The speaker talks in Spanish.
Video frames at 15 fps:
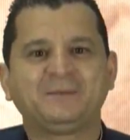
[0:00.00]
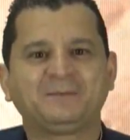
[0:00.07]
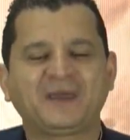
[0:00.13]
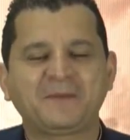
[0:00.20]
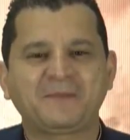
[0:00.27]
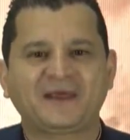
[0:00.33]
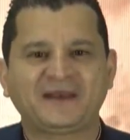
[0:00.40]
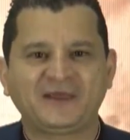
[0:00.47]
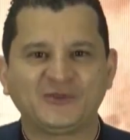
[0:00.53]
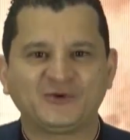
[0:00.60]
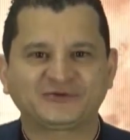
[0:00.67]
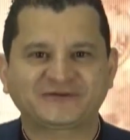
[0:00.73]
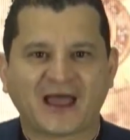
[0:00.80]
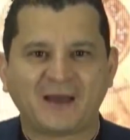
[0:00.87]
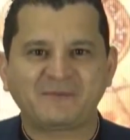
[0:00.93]

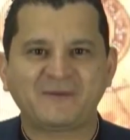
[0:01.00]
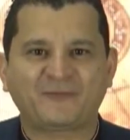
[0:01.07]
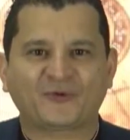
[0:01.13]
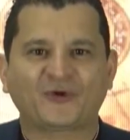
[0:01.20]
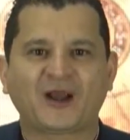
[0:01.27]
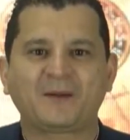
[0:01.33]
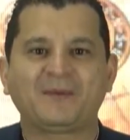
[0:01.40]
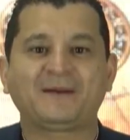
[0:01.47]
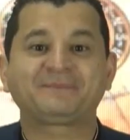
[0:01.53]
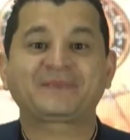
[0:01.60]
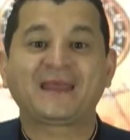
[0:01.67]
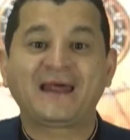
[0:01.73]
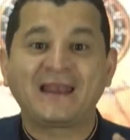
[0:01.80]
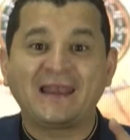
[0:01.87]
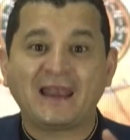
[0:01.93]
Bienvenidos a mi programa
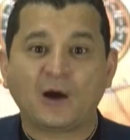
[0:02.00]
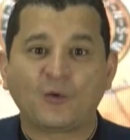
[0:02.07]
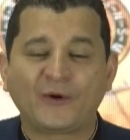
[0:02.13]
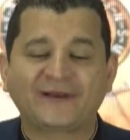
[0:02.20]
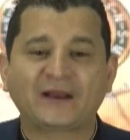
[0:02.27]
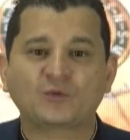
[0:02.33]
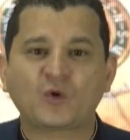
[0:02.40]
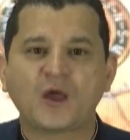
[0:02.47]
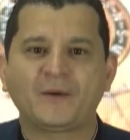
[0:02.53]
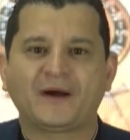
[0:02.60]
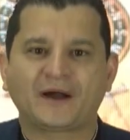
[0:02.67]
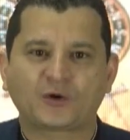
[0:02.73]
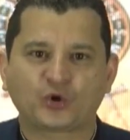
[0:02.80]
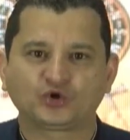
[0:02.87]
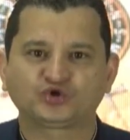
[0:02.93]
La Buena
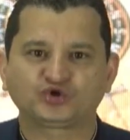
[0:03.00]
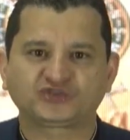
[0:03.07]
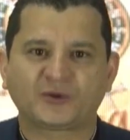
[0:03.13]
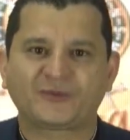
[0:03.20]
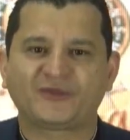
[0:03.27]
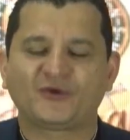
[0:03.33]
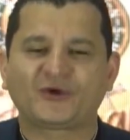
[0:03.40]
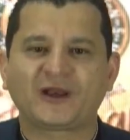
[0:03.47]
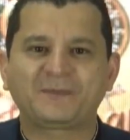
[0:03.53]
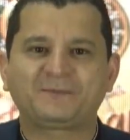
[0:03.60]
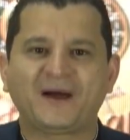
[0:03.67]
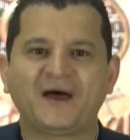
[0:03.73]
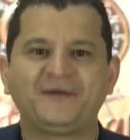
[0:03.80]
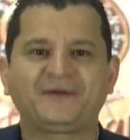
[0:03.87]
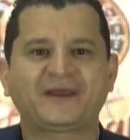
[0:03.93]
Nueva con su servidor el
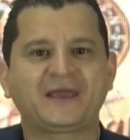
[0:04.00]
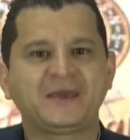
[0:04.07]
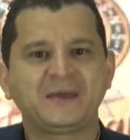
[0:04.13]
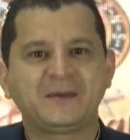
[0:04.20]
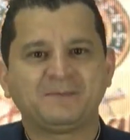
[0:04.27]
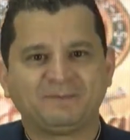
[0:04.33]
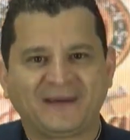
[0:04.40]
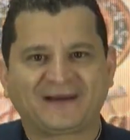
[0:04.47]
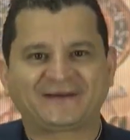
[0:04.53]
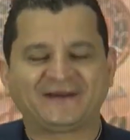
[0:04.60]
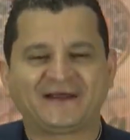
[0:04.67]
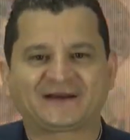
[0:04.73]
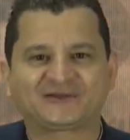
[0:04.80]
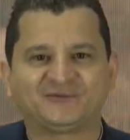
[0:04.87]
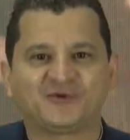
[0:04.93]
Padre
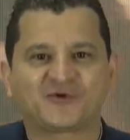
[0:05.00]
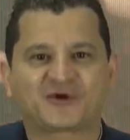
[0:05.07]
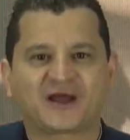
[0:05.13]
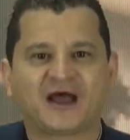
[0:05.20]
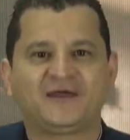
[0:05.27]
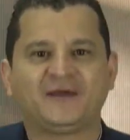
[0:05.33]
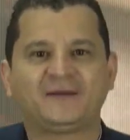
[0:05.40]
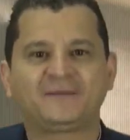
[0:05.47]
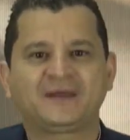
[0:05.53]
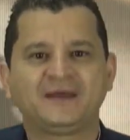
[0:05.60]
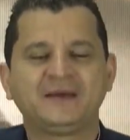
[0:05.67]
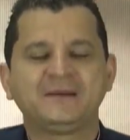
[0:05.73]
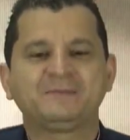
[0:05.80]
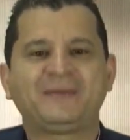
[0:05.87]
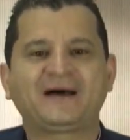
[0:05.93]
Bernardo Moncada.
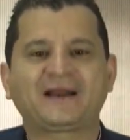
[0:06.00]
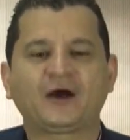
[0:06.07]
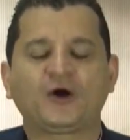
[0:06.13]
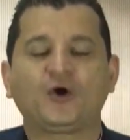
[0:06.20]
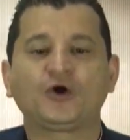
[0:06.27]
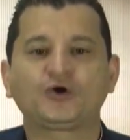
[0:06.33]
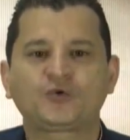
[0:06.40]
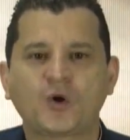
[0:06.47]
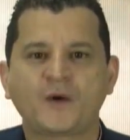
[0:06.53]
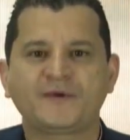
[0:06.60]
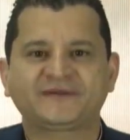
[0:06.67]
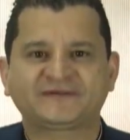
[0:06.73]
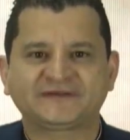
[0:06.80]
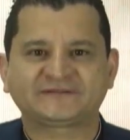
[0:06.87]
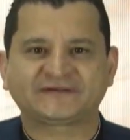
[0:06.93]
Para hoy
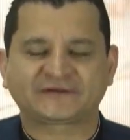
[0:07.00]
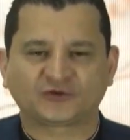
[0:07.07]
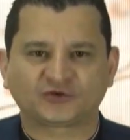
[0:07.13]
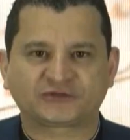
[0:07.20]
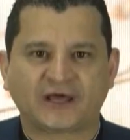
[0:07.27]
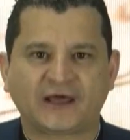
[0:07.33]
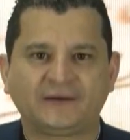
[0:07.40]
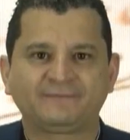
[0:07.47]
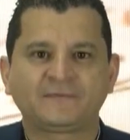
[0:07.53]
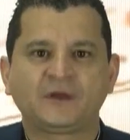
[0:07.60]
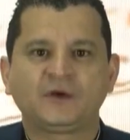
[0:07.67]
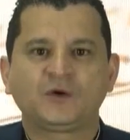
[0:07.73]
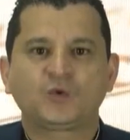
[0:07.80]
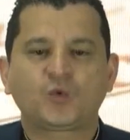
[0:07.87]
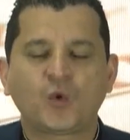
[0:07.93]
jueves sacerdotal,
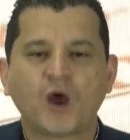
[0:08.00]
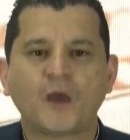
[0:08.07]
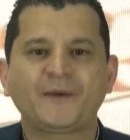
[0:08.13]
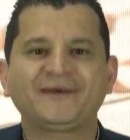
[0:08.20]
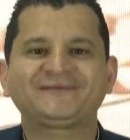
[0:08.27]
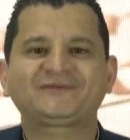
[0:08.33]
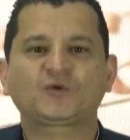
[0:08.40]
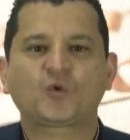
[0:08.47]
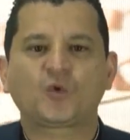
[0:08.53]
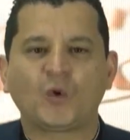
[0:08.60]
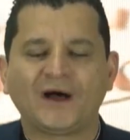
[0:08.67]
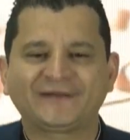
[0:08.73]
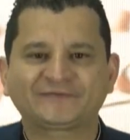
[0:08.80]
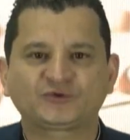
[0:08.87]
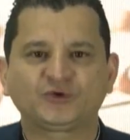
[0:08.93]
jueves
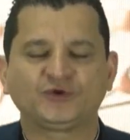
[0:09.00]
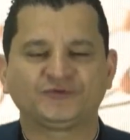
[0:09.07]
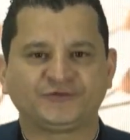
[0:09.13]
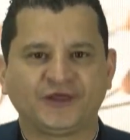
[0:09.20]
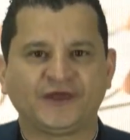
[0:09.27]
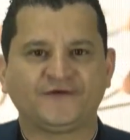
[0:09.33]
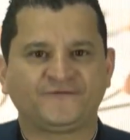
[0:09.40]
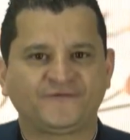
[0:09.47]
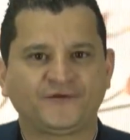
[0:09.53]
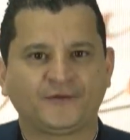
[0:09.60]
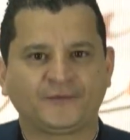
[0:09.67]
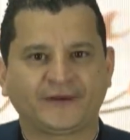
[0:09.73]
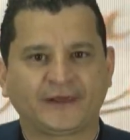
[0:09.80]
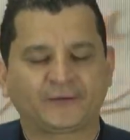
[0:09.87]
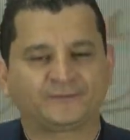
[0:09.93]
4 de
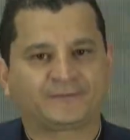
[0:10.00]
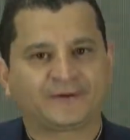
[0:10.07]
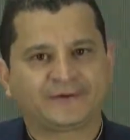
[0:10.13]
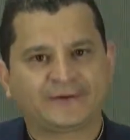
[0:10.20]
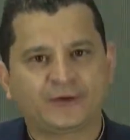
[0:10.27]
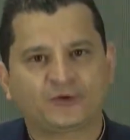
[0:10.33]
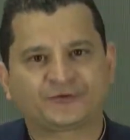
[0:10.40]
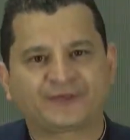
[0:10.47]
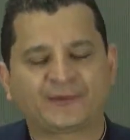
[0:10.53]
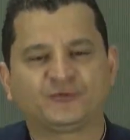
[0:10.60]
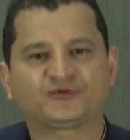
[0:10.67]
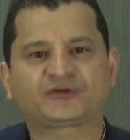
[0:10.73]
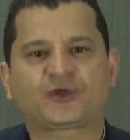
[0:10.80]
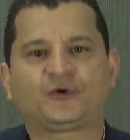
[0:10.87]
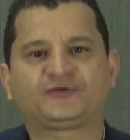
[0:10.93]
febrero.
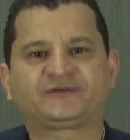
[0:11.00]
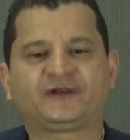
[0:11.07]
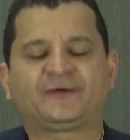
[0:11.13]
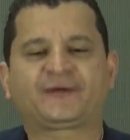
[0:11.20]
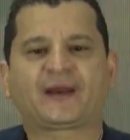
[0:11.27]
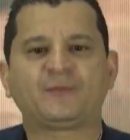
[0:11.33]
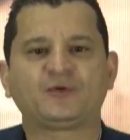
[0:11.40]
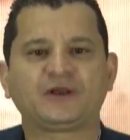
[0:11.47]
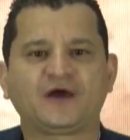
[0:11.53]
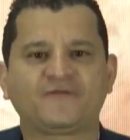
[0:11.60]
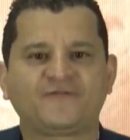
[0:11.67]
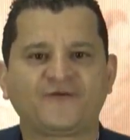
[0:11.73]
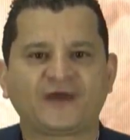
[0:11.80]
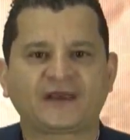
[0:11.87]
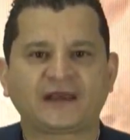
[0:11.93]
Recordemos que hoy celebramos la
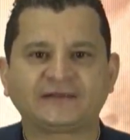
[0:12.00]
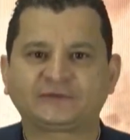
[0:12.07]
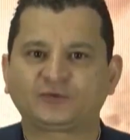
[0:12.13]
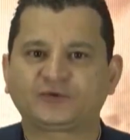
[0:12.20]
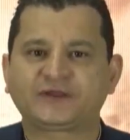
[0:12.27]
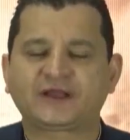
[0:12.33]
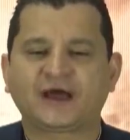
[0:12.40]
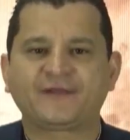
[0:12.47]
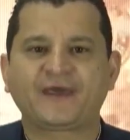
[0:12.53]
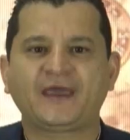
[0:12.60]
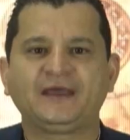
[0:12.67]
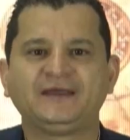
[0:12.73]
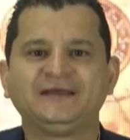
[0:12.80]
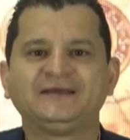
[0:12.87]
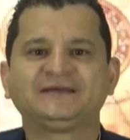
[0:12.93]
feria litúrgica
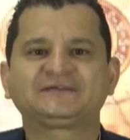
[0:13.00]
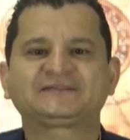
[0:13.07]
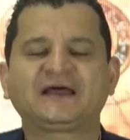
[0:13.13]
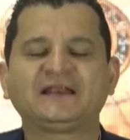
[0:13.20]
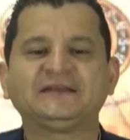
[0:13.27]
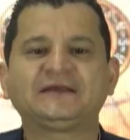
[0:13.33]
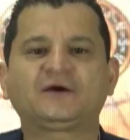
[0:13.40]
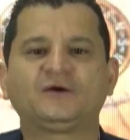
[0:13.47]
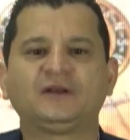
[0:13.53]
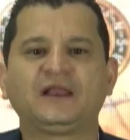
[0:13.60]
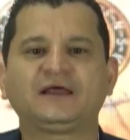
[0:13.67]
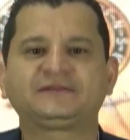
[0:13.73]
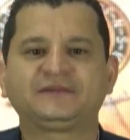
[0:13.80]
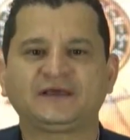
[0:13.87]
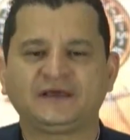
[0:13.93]
de San
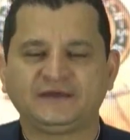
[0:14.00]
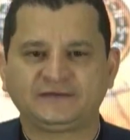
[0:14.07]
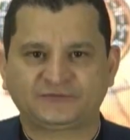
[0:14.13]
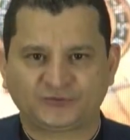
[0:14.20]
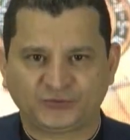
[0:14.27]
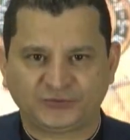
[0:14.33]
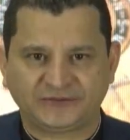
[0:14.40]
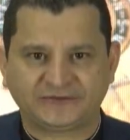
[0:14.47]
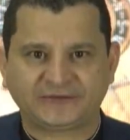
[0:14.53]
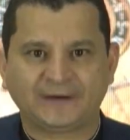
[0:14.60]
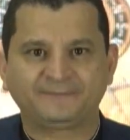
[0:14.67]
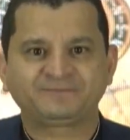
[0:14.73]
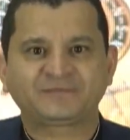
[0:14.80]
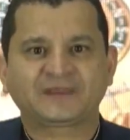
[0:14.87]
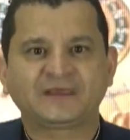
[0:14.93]
Nicolás de Estudita